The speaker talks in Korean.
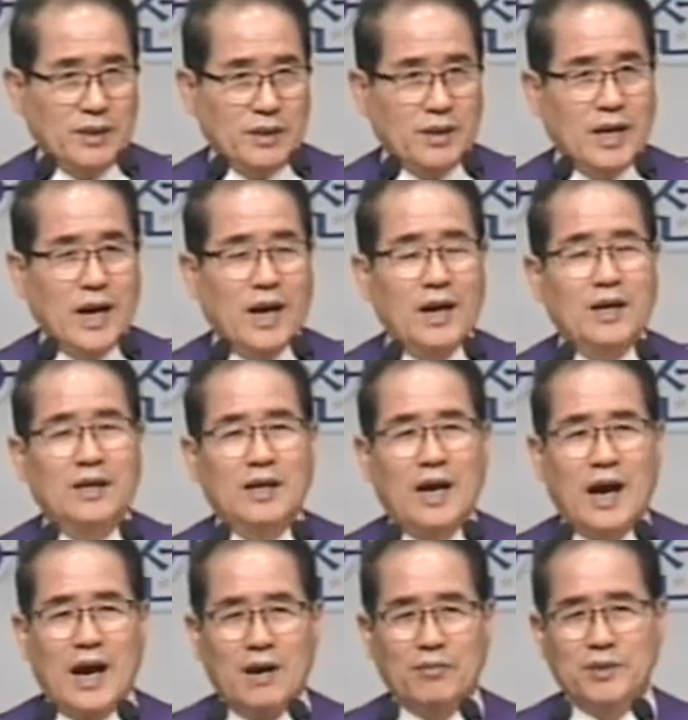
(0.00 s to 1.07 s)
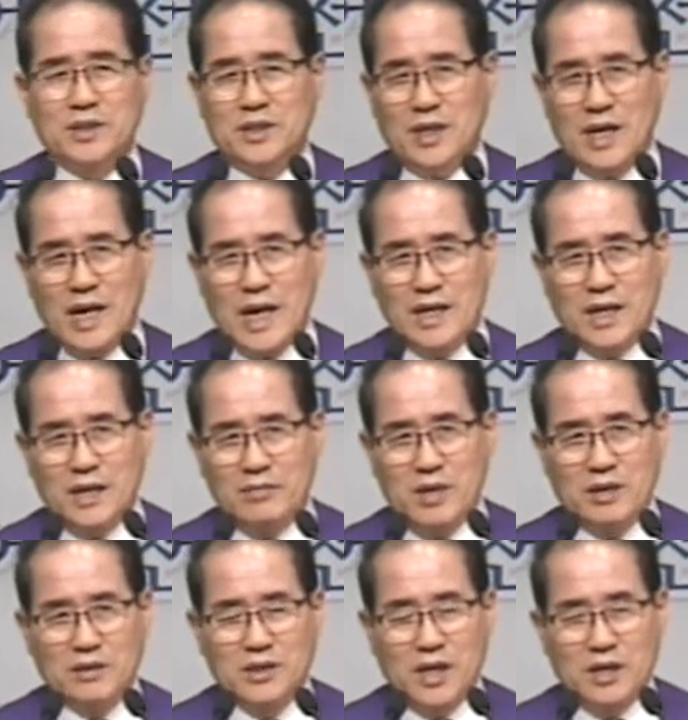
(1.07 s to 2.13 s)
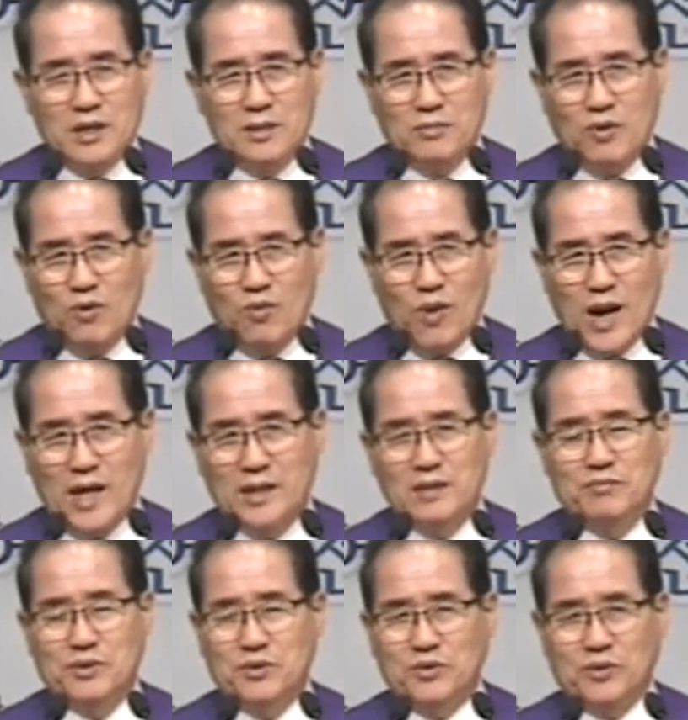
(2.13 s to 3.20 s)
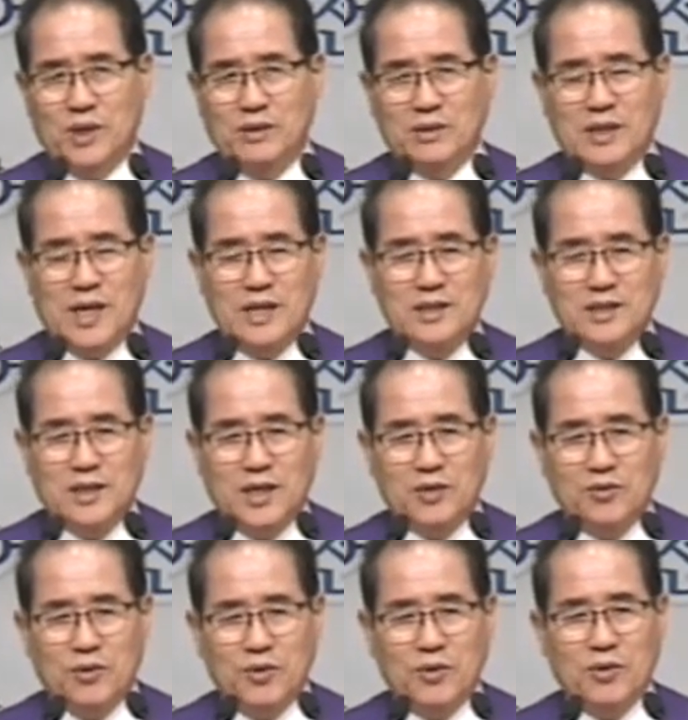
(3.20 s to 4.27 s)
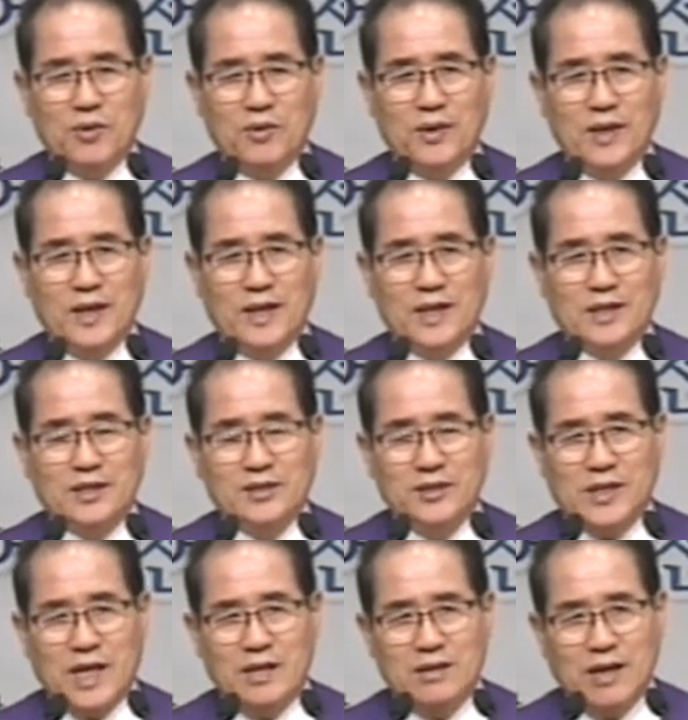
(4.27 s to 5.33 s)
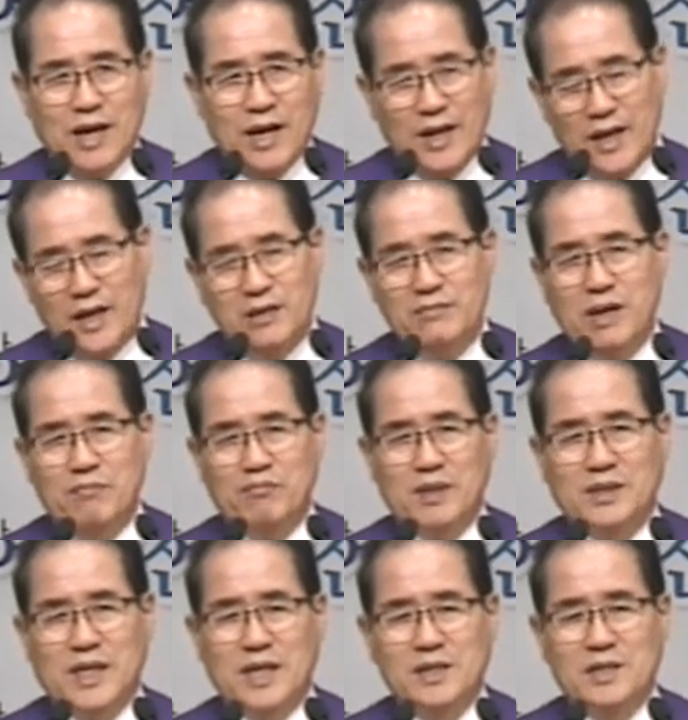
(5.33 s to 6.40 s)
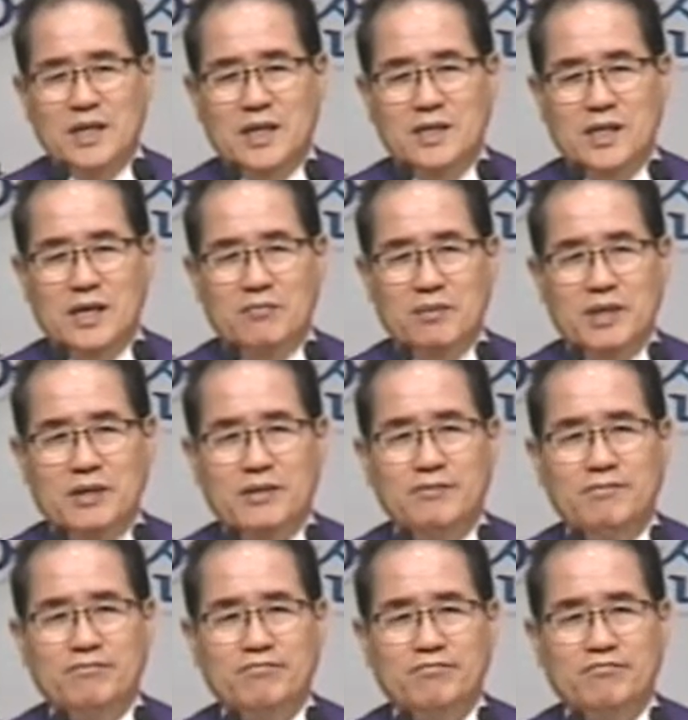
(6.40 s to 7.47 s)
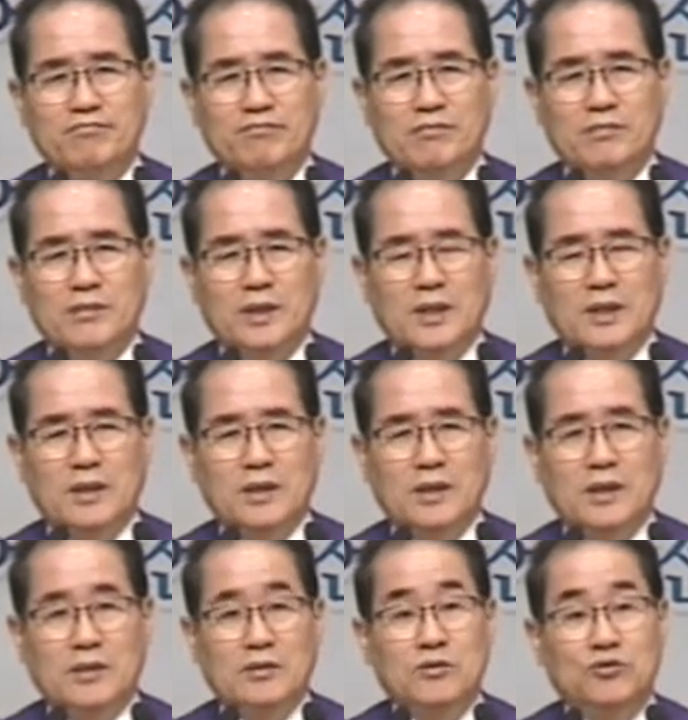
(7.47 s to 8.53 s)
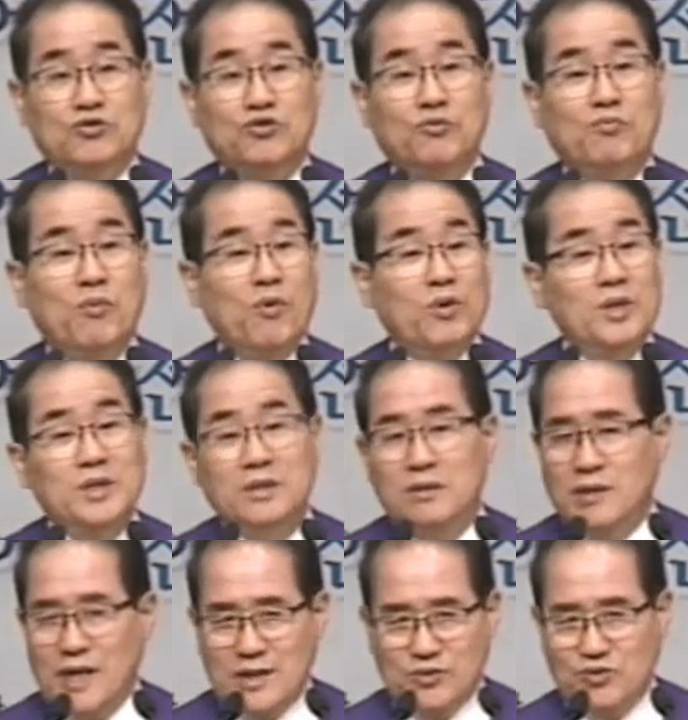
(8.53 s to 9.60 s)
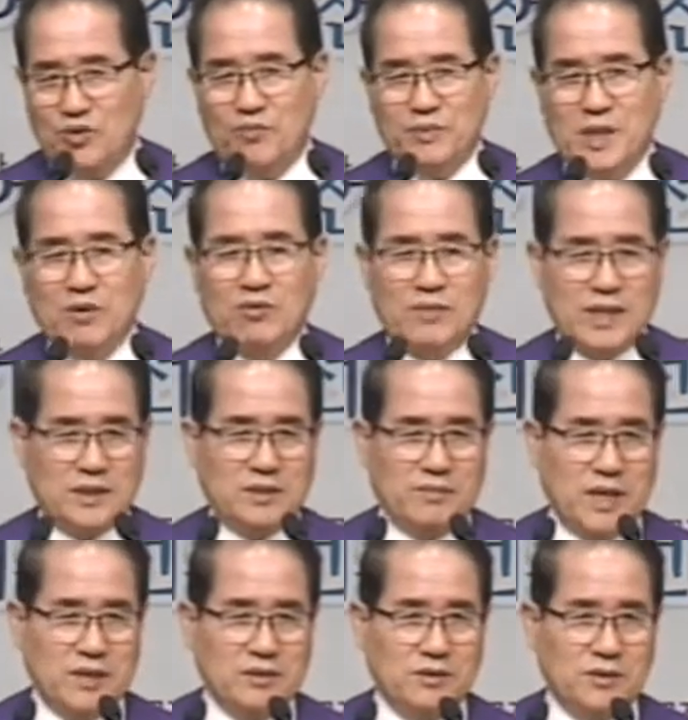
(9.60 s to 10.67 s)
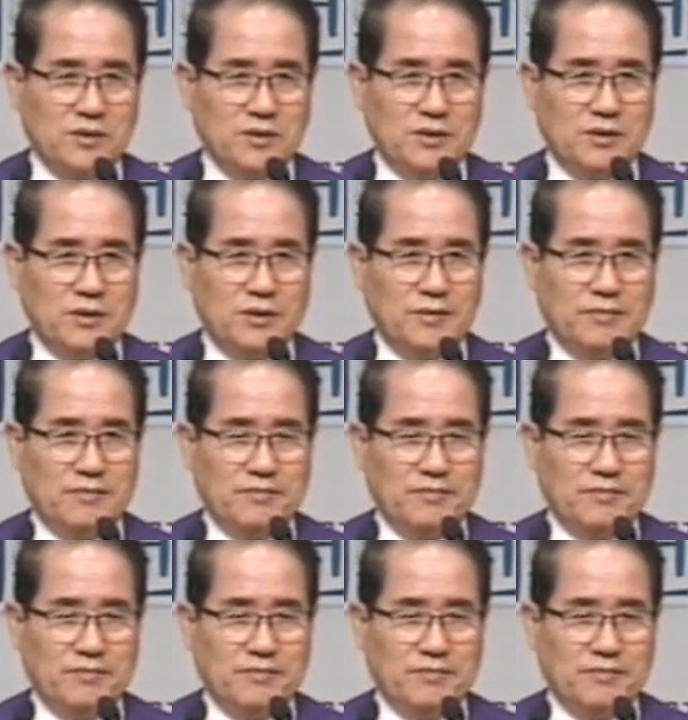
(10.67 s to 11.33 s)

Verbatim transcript: 그러나 아버지가 하나님의 은혜를 입고 왕이 비록 되었다 할지라도 그 자녀가 하나님 앞에 살지 아니하면 그 축복을 이어갈 수 없다고 말씀하는 거지요.